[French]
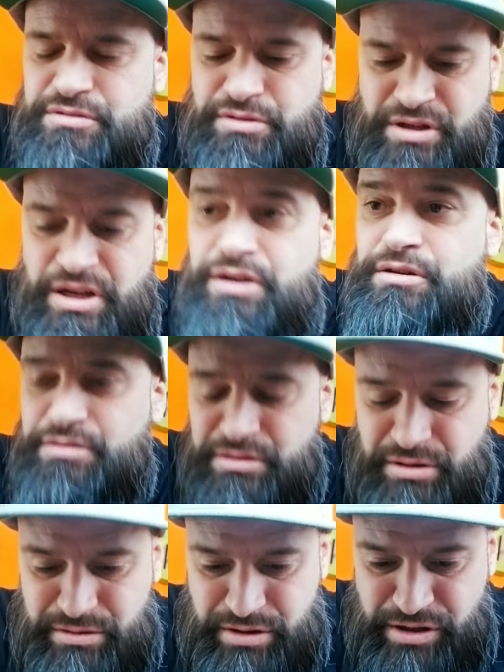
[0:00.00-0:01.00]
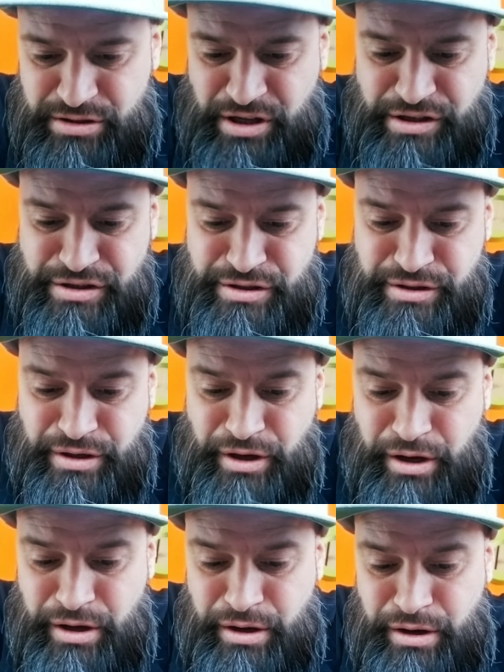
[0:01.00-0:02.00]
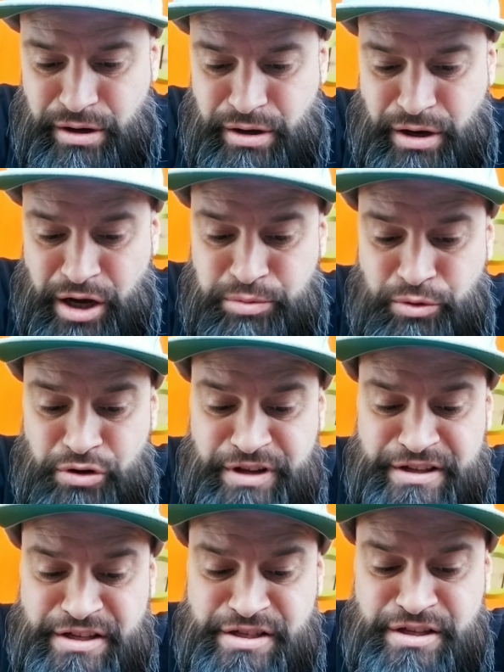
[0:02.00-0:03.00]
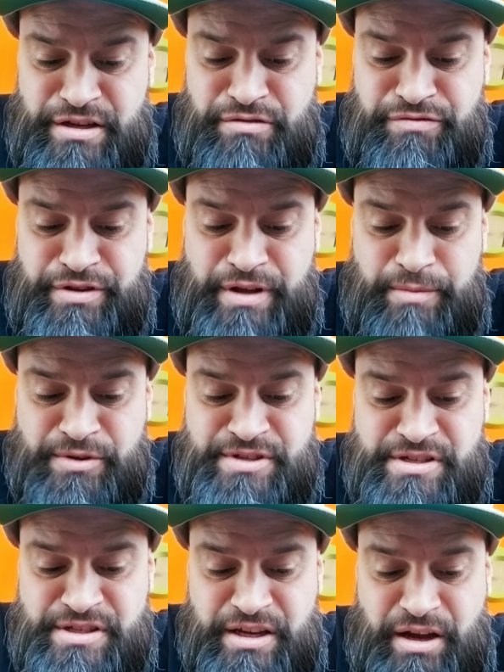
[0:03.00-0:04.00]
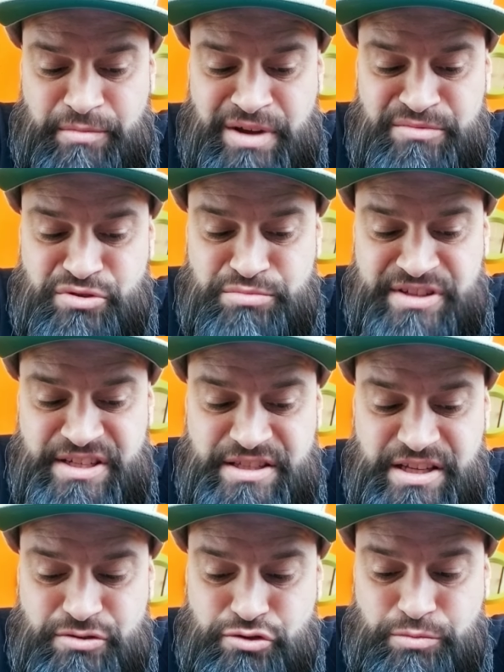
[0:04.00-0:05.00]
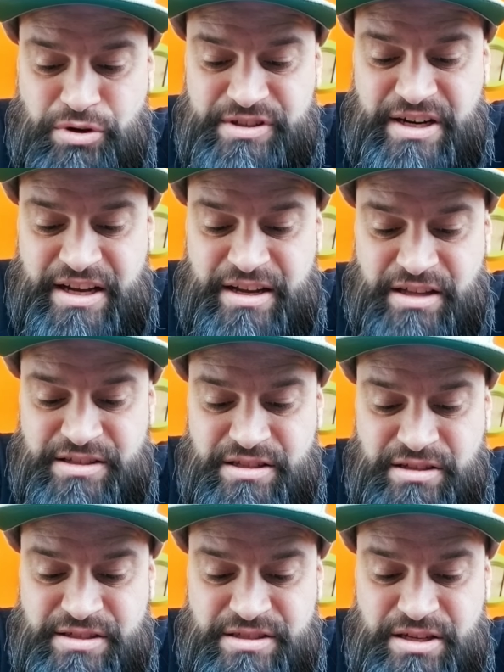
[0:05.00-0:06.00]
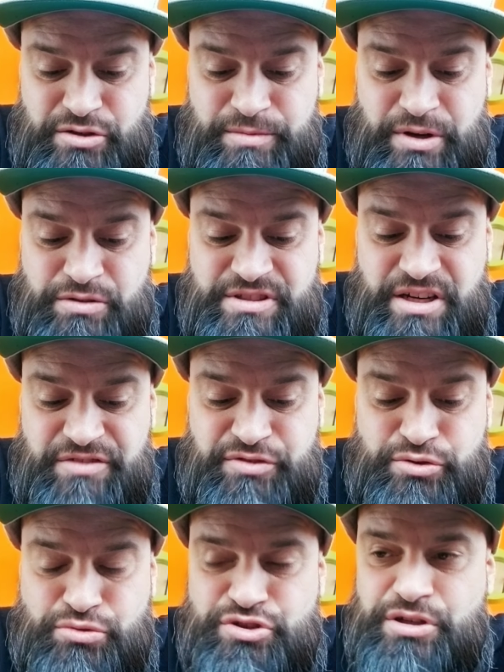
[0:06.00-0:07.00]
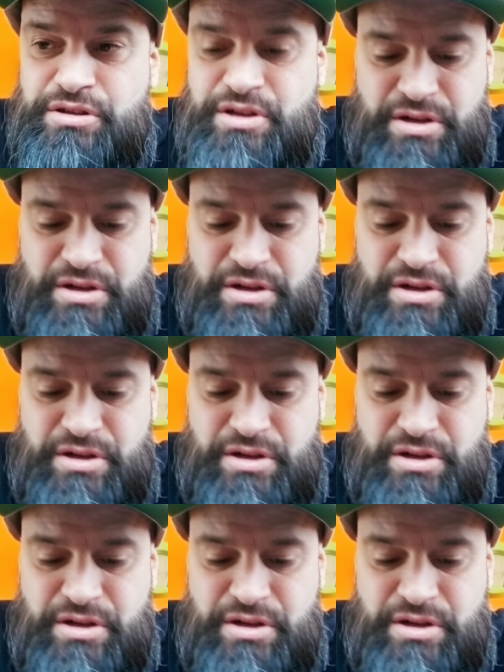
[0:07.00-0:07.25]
Ok, alors, qu'est-ce que tu as décidé Avec Melon, on a décidé que finalement, ça serait quand même une bonne idée de demander la carte d'identité et le numéro de téléphone aux gens.